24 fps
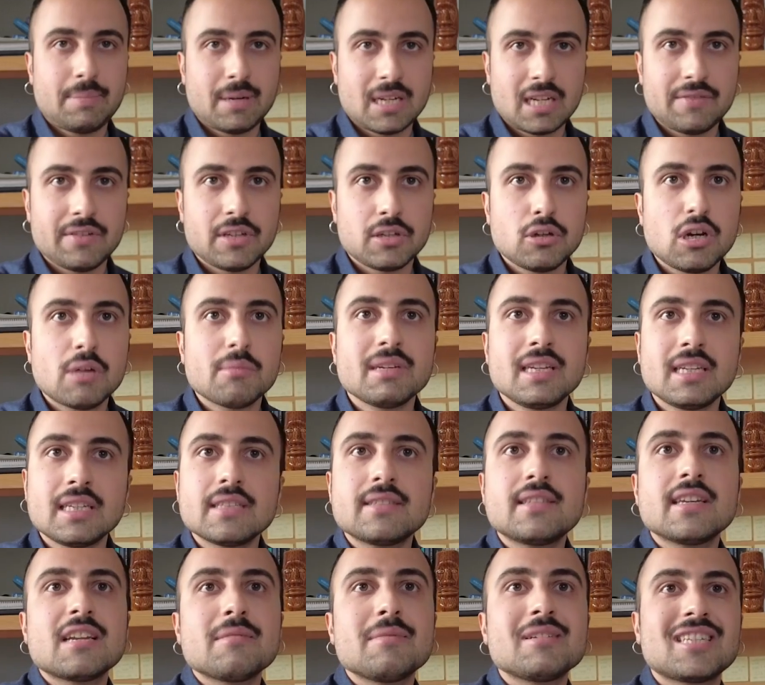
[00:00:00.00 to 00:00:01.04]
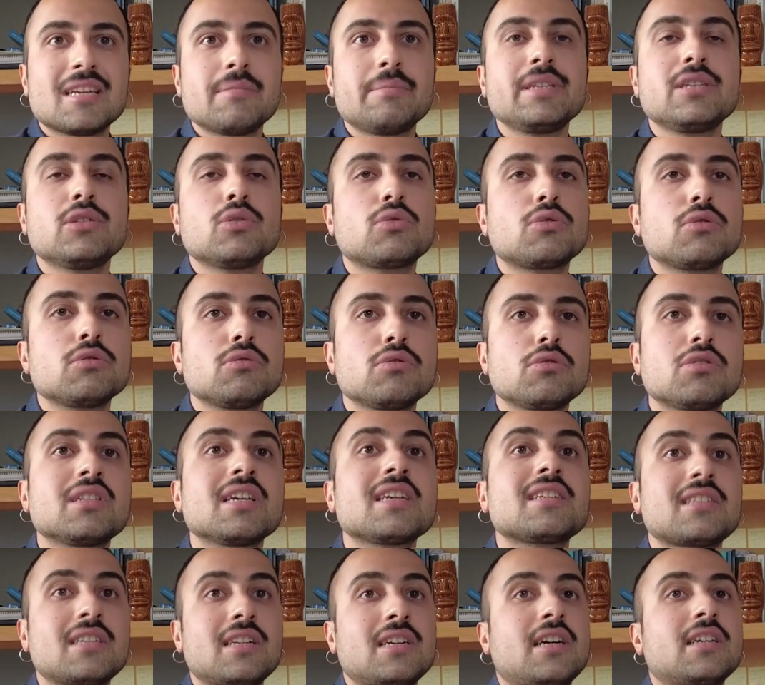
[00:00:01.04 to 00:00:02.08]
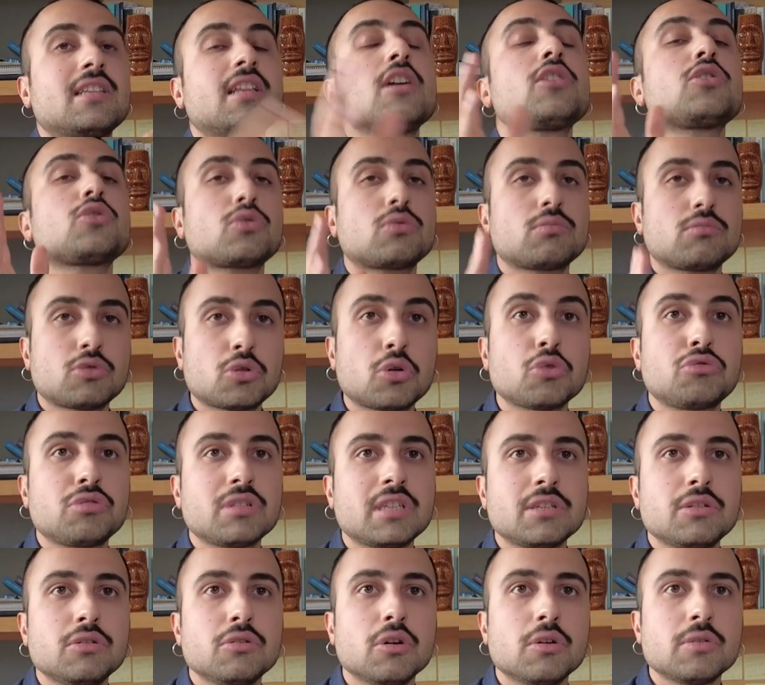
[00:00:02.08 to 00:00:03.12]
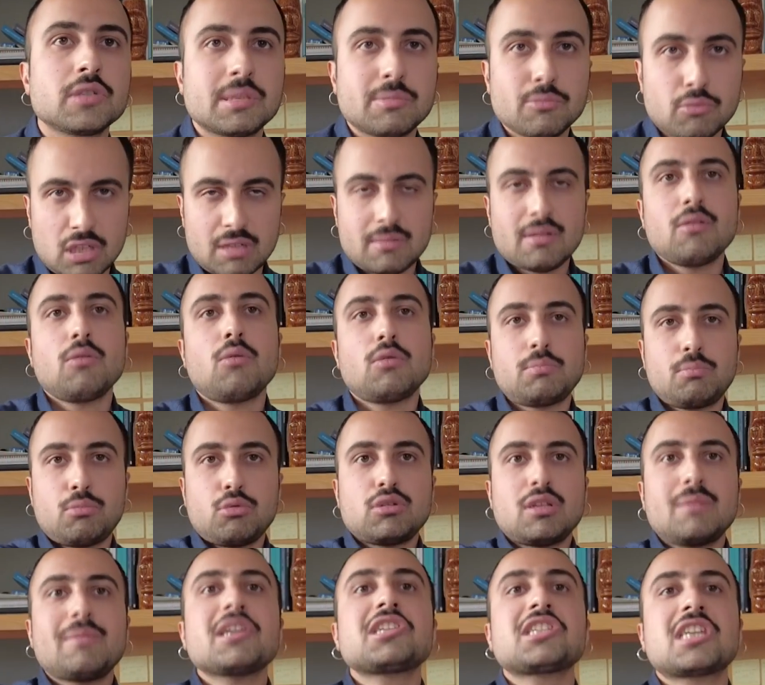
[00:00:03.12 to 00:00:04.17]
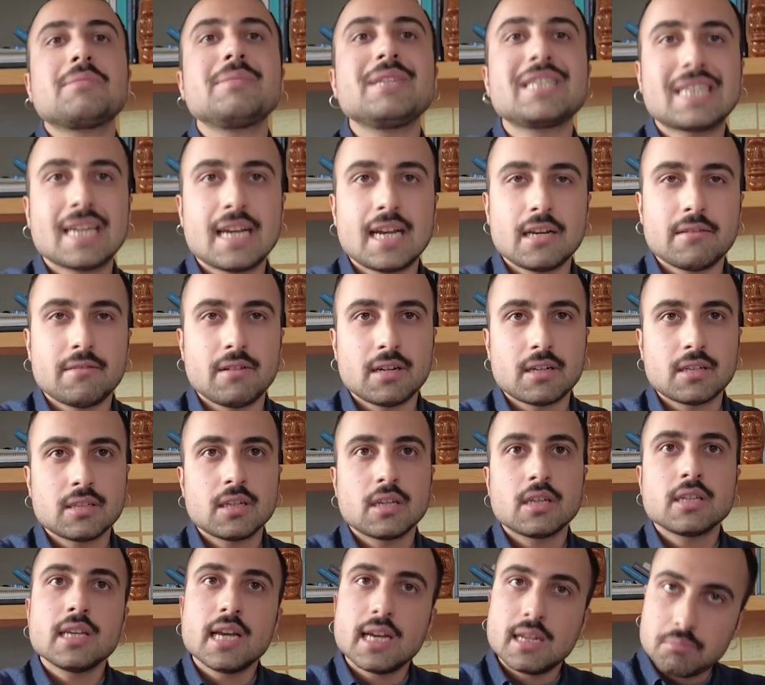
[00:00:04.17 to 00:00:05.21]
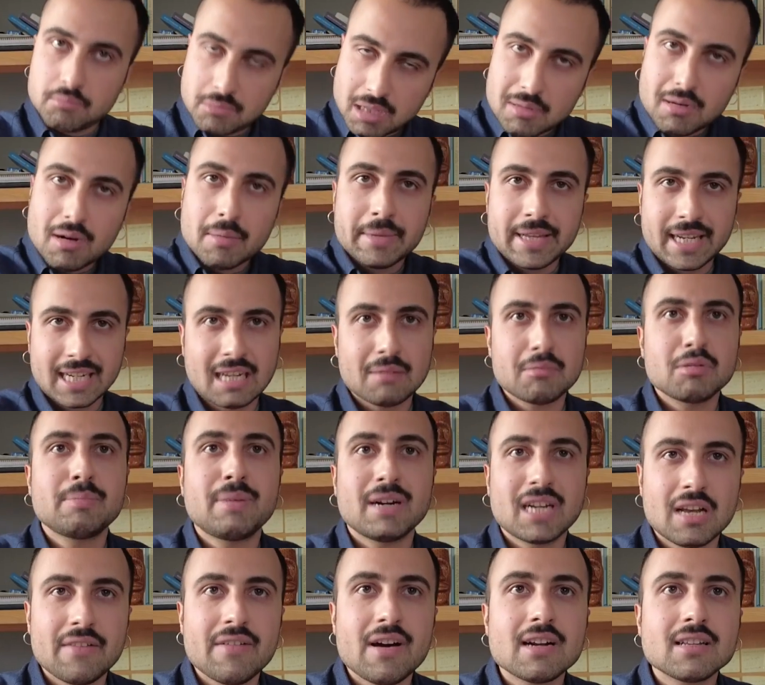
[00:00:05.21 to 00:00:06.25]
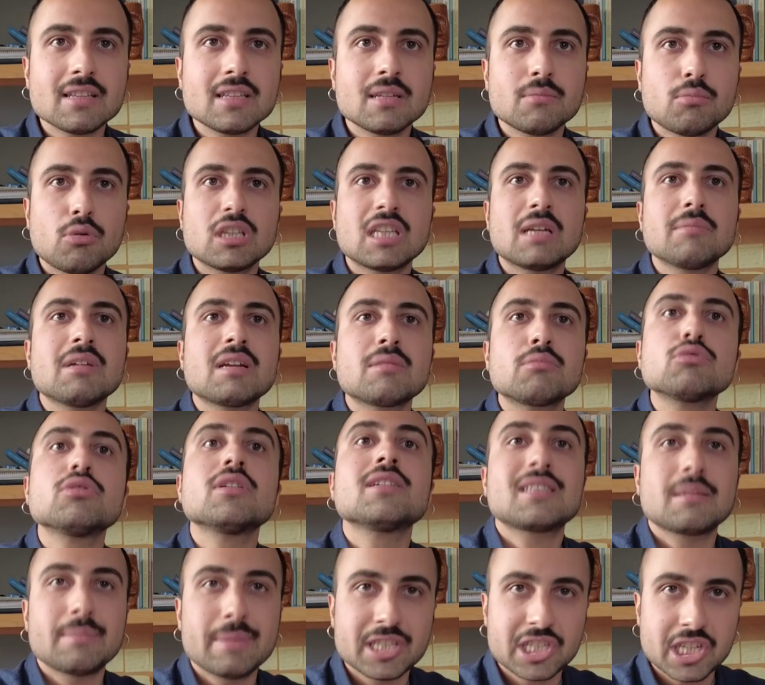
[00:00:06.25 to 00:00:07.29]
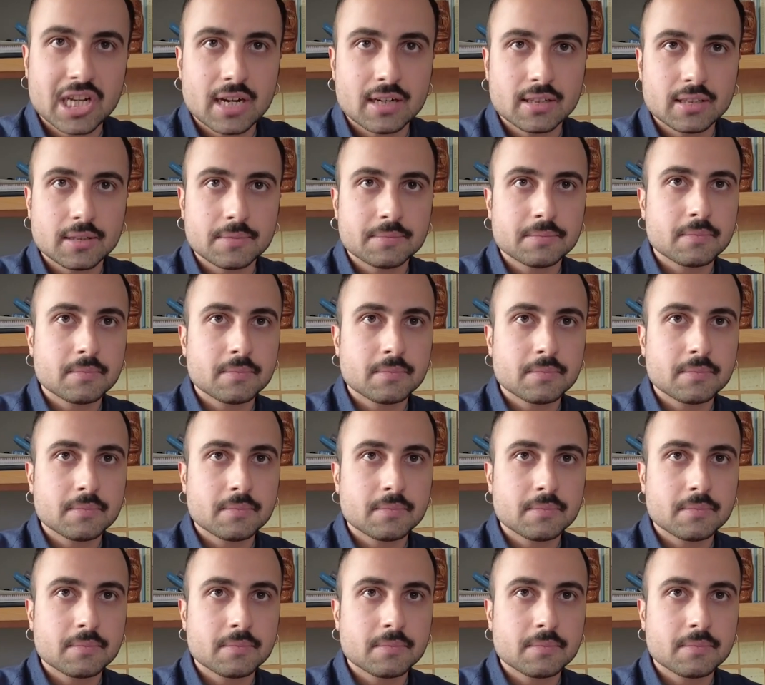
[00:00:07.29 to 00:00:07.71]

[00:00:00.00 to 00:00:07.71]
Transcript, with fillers: para veriyor ama İngiltere mesela 1980'e kadar kötü gidiyor. Şimdi o zaman or- burada başka bir hikaye var. Yani tam Amerika bir para verdi de bu adamlar bunu nasıl becerdi?